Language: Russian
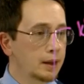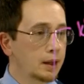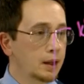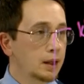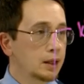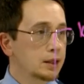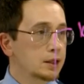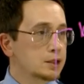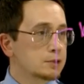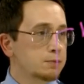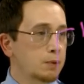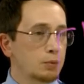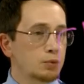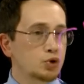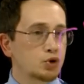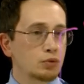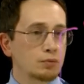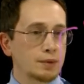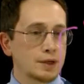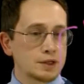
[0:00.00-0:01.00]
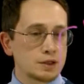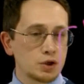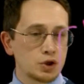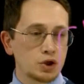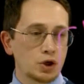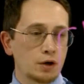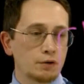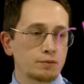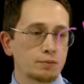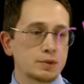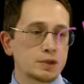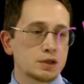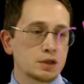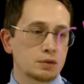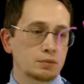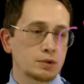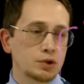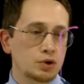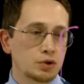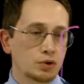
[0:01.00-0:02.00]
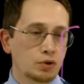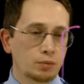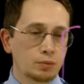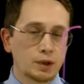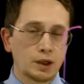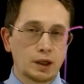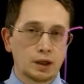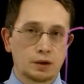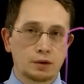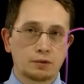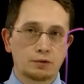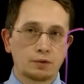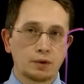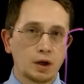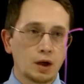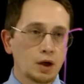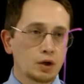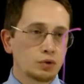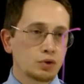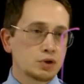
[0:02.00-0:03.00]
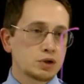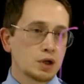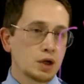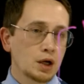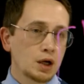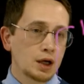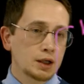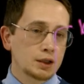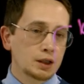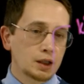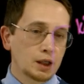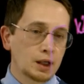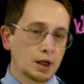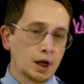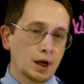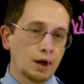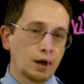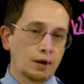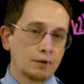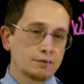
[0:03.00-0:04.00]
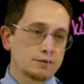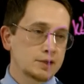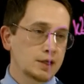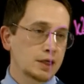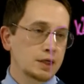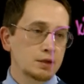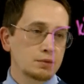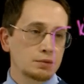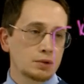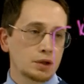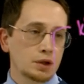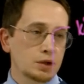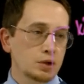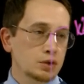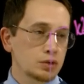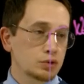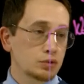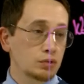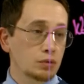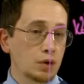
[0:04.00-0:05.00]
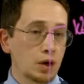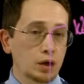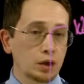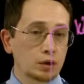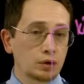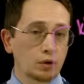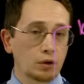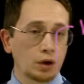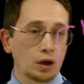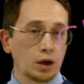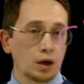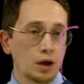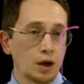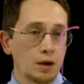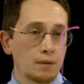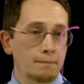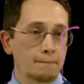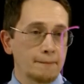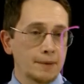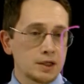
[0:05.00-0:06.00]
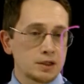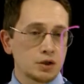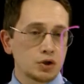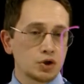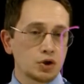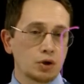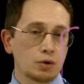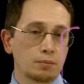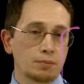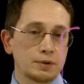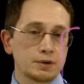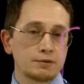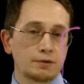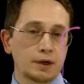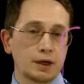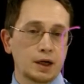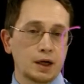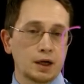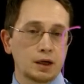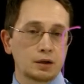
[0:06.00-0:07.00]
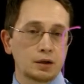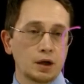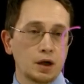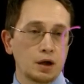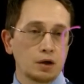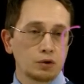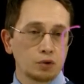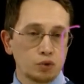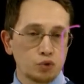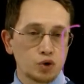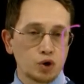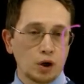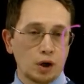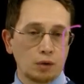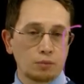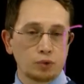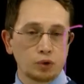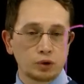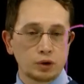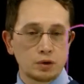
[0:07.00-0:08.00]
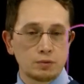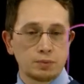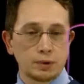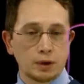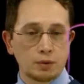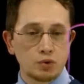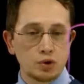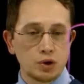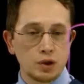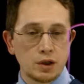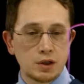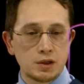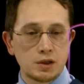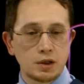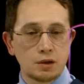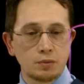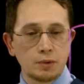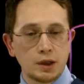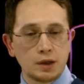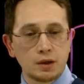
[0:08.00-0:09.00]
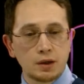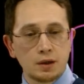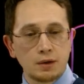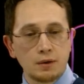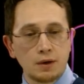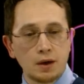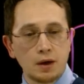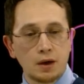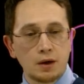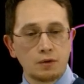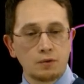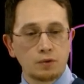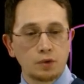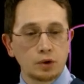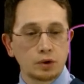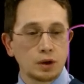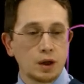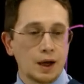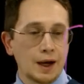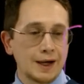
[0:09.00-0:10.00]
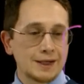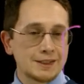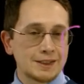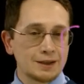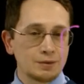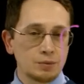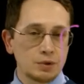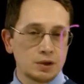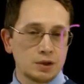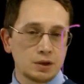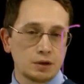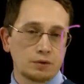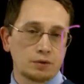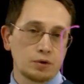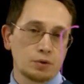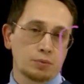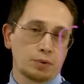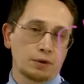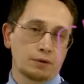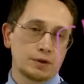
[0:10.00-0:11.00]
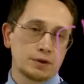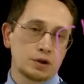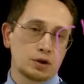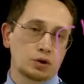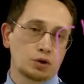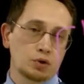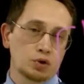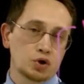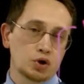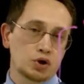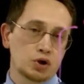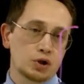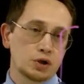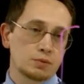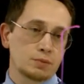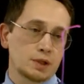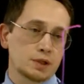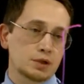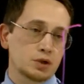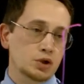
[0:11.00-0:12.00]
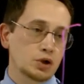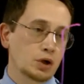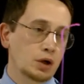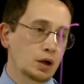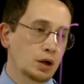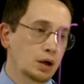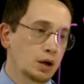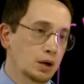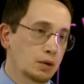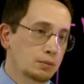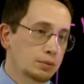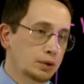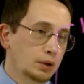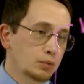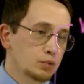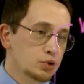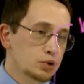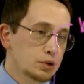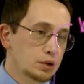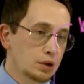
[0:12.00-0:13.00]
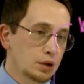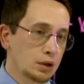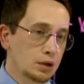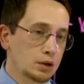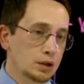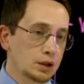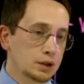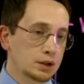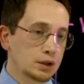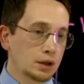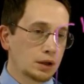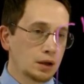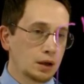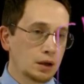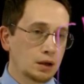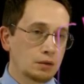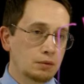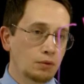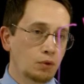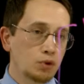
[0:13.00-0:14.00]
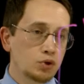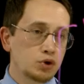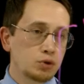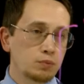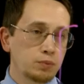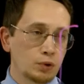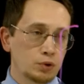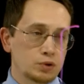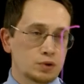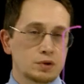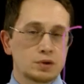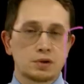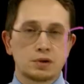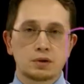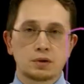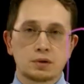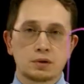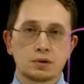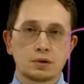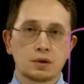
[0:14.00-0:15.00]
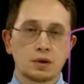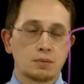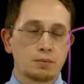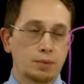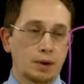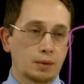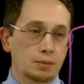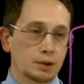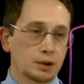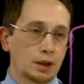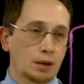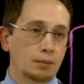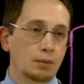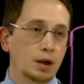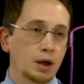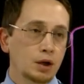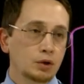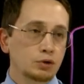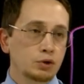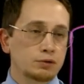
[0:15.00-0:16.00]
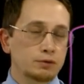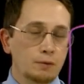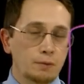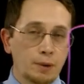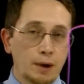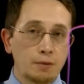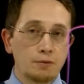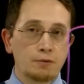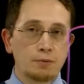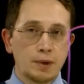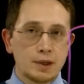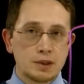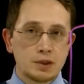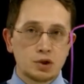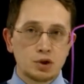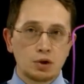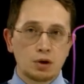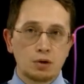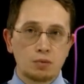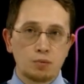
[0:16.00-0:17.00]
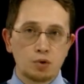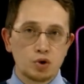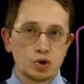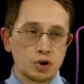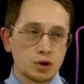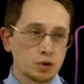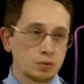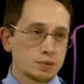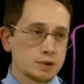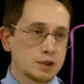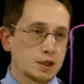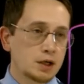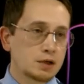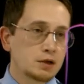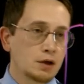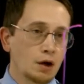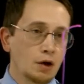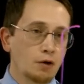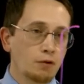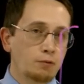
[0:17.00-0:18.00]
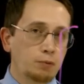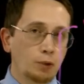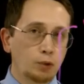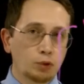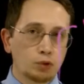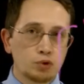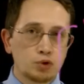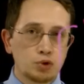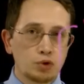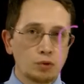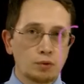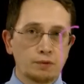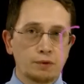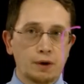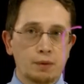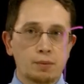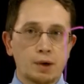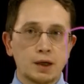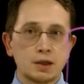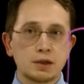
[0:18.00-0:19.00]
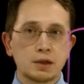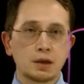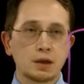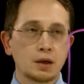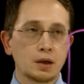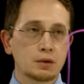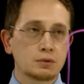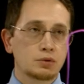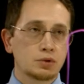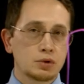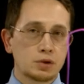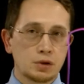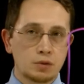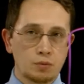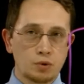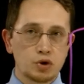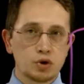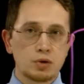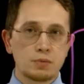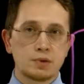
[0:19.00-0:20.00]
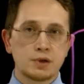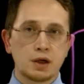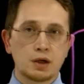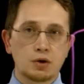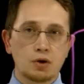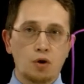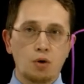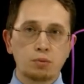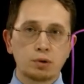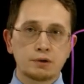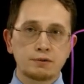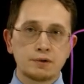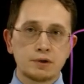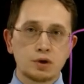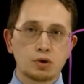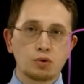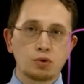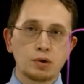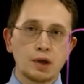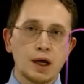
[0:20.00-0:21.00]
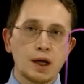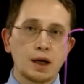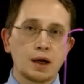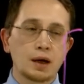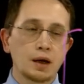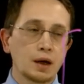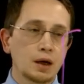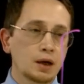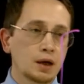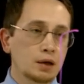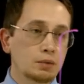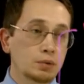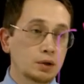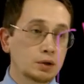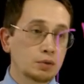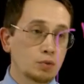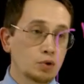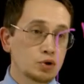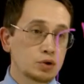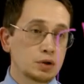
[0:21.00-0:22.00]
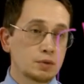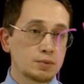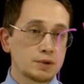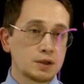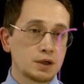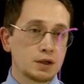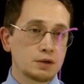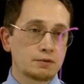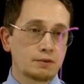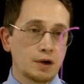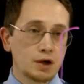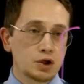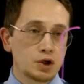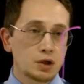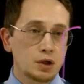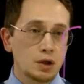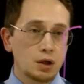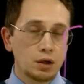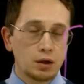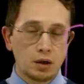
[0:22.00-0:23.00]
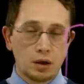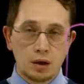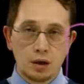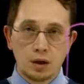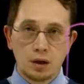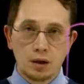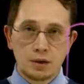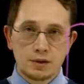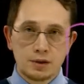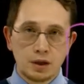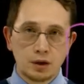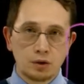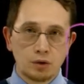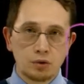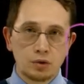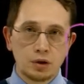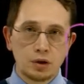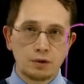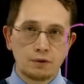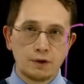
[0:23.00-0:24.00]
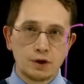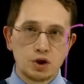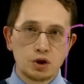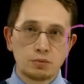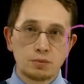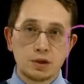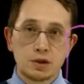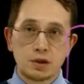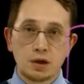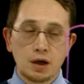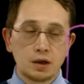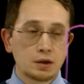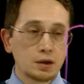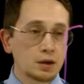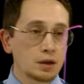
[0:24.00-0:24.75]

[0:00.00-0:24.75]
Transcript: И с помощью мессенджеров мы сегментируем клиентов. То есть это такая взаимная штука, которая мессенджерам позволяет лучше работать, потому что есть сегменты, вот, а сегментирование проводить тоже через мессенджеры, потому что это очень просто сделать прямо там. То есть вы прямо в мессенджерах можете написать в полуручном формате, то есть это может написать робот в виде туннеля, либо это может написать ваш э, сотрудник, ваш администратор.